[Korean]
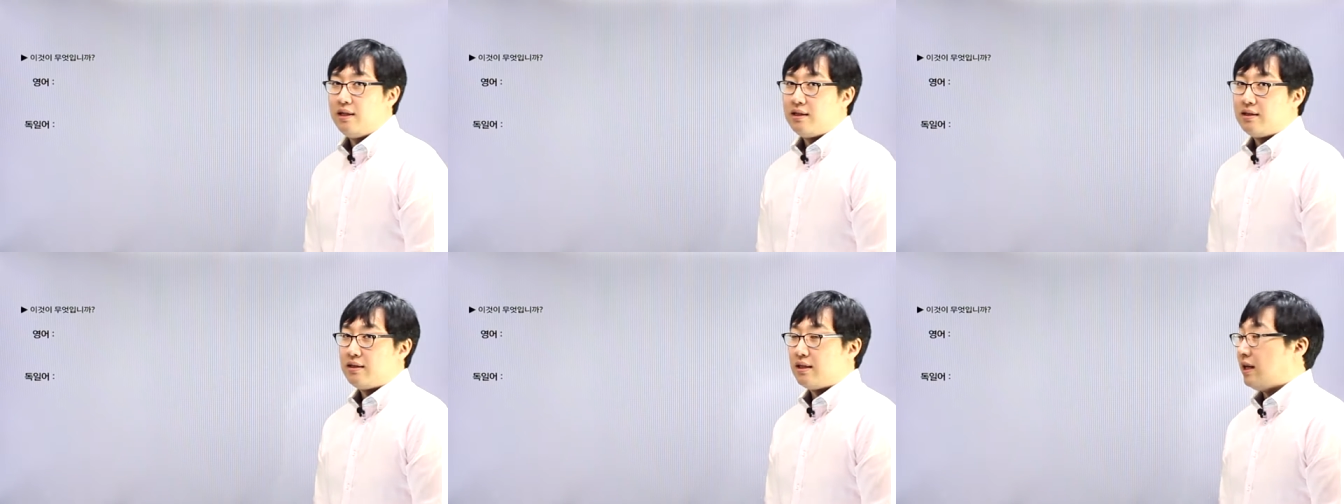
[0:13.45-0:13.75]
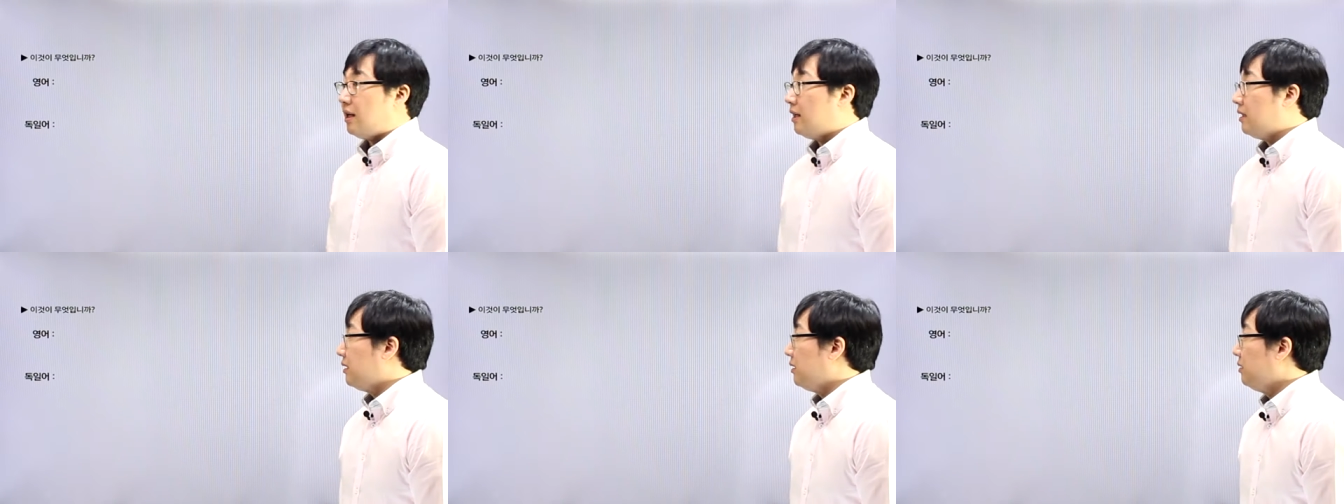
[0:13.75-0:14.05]

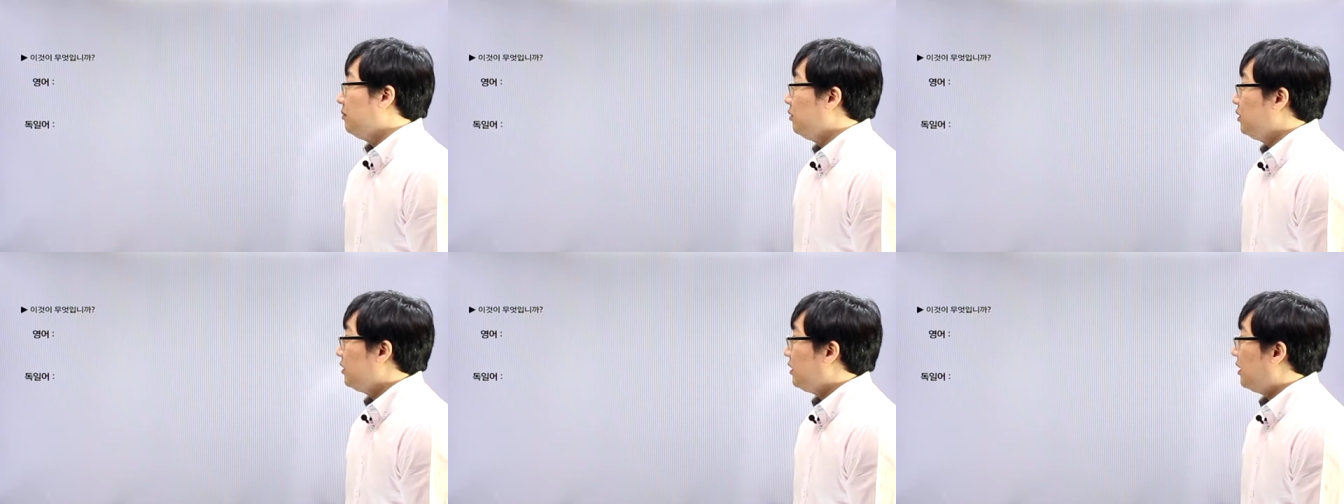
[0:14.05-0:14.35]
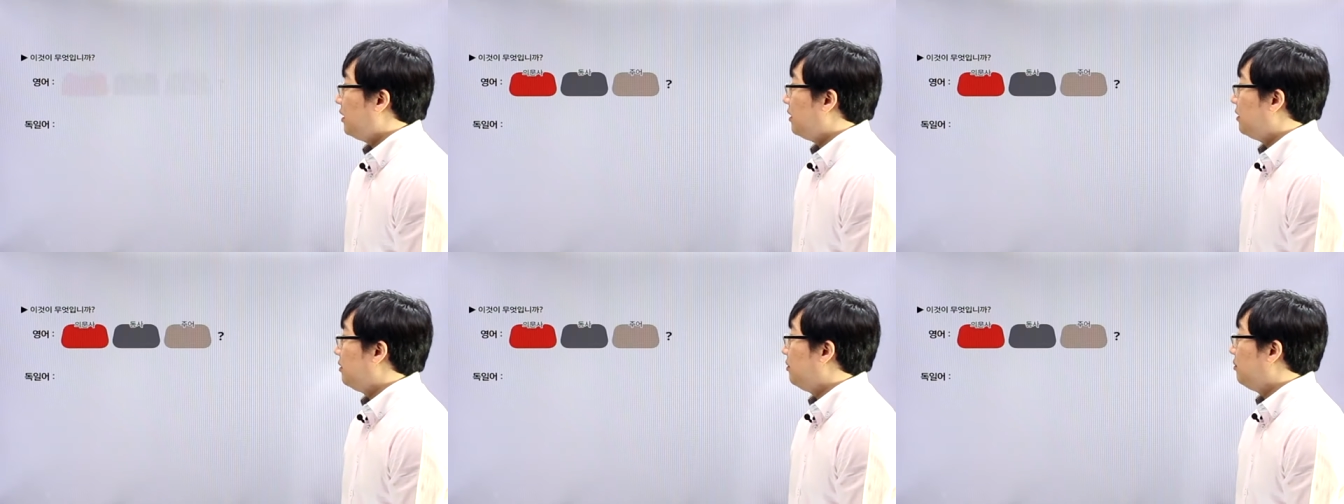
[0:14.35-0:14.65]
자
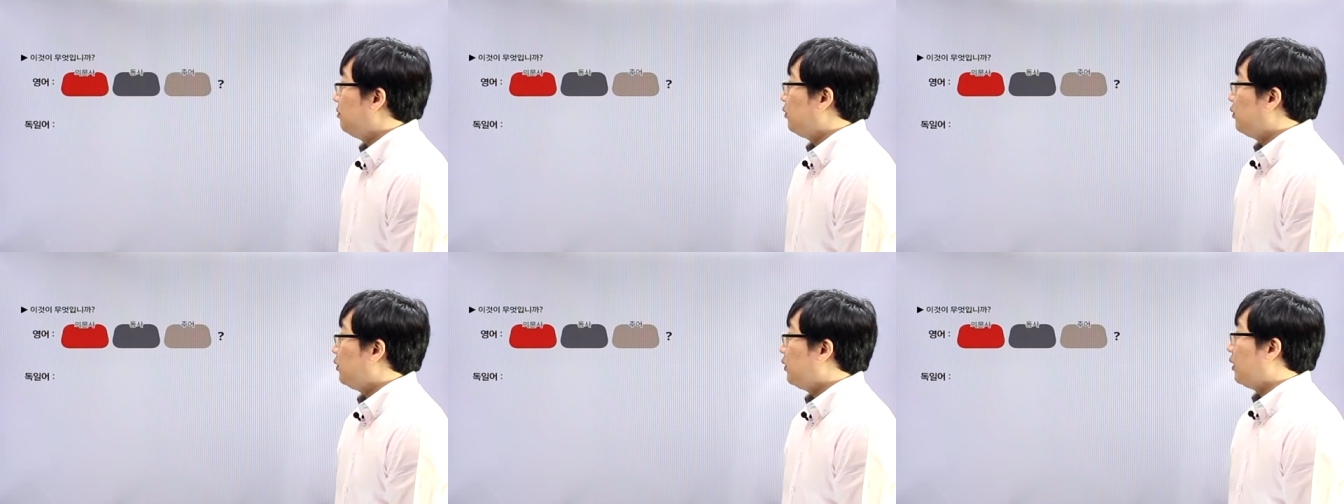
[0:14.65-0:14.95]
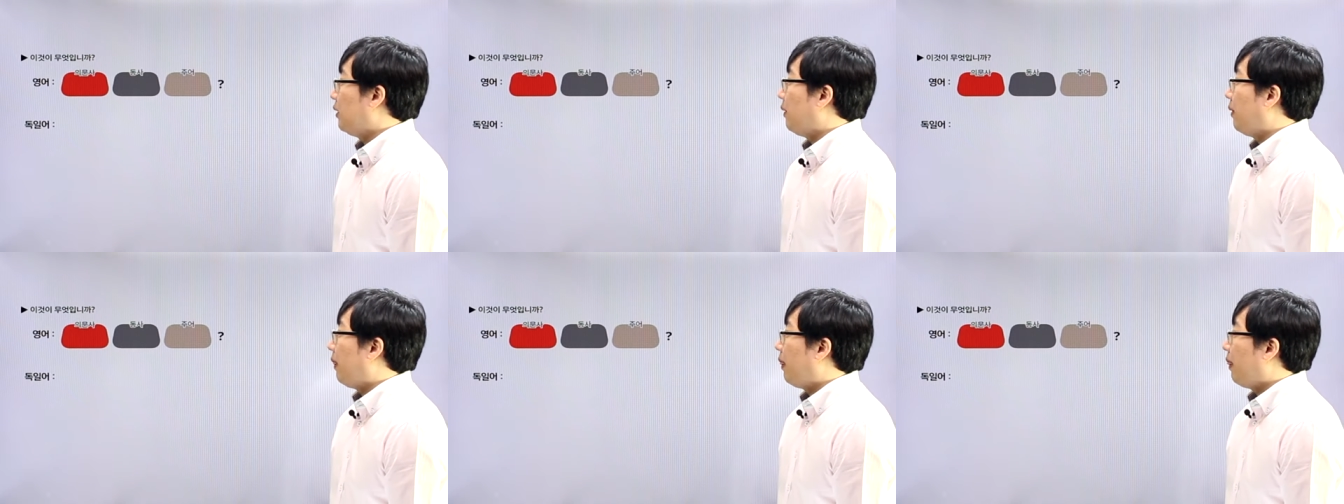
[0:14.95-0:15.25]
의문사
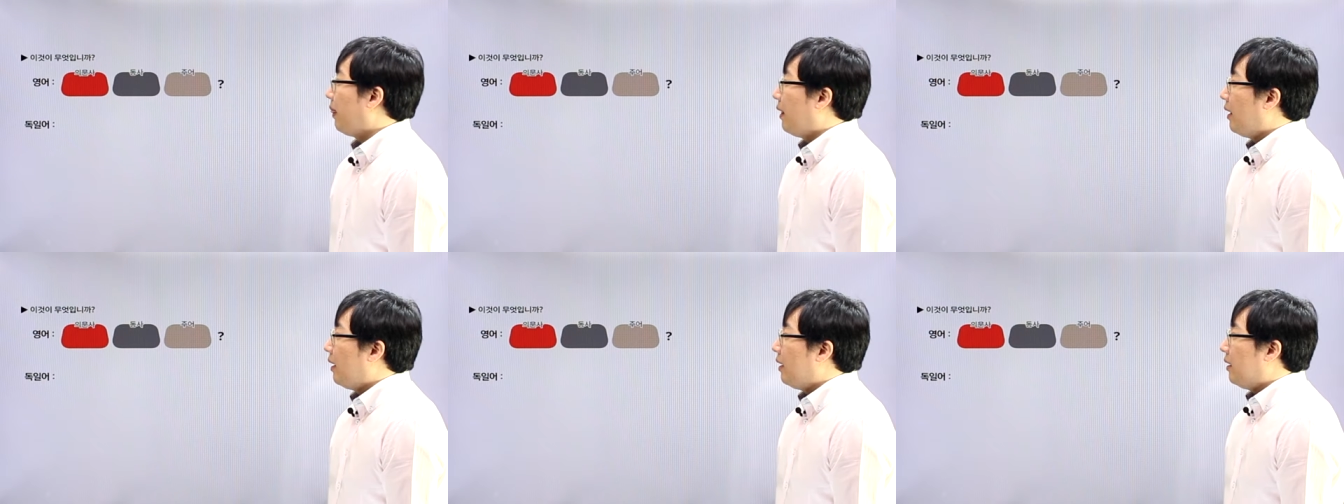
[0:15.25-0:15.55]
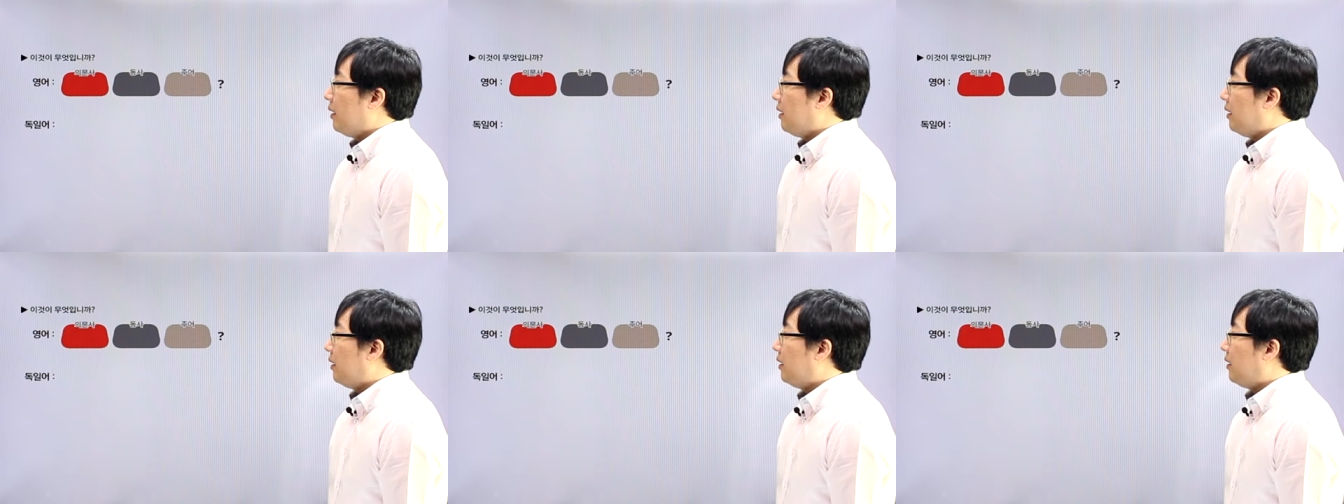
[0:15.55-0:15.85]
의문
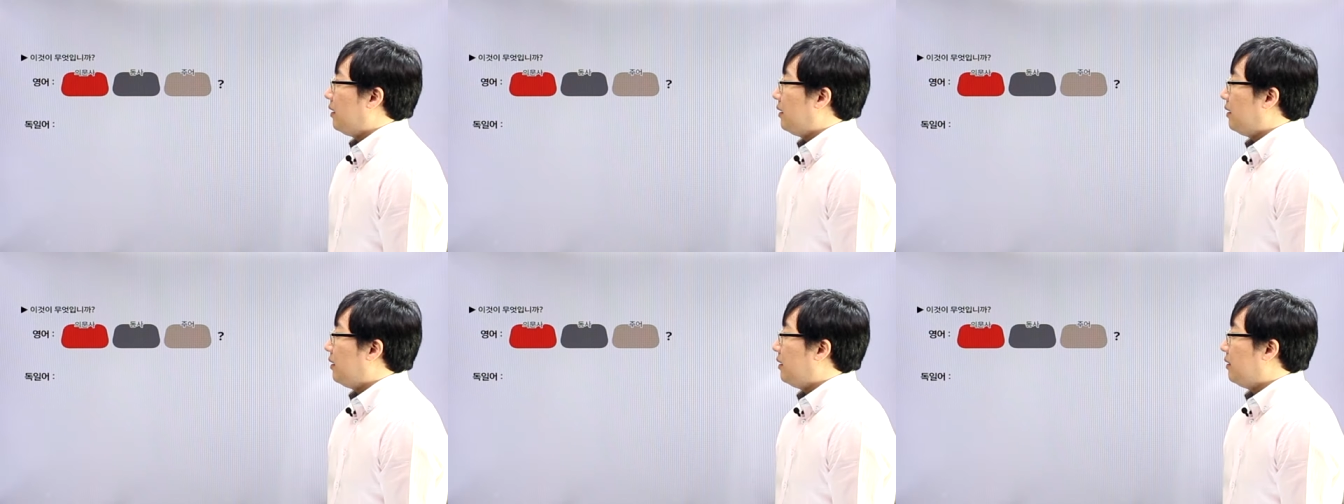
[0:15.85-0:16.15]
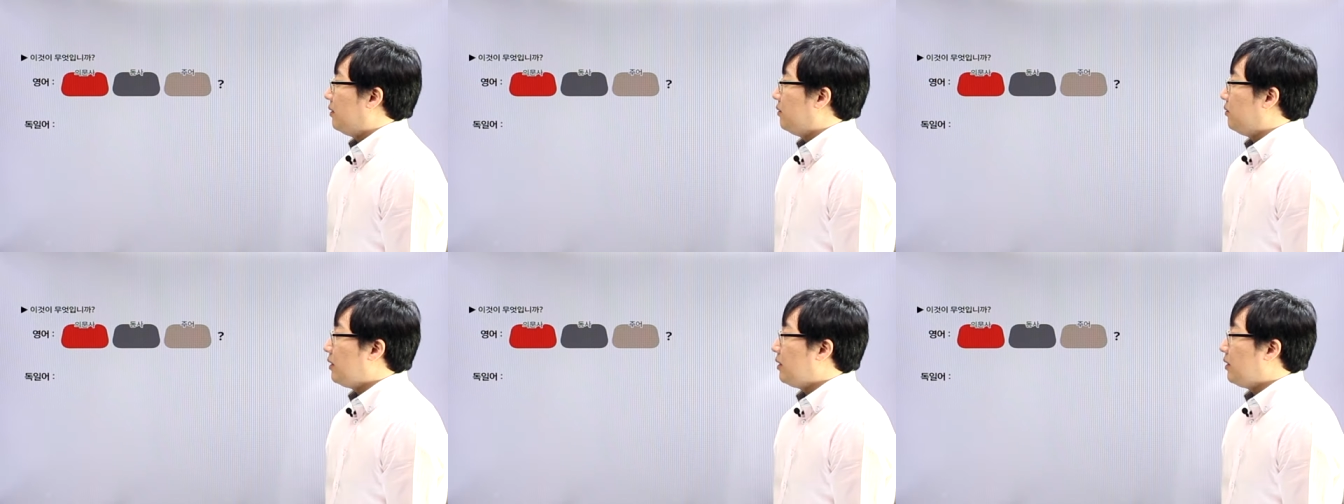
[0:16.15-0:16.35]
아,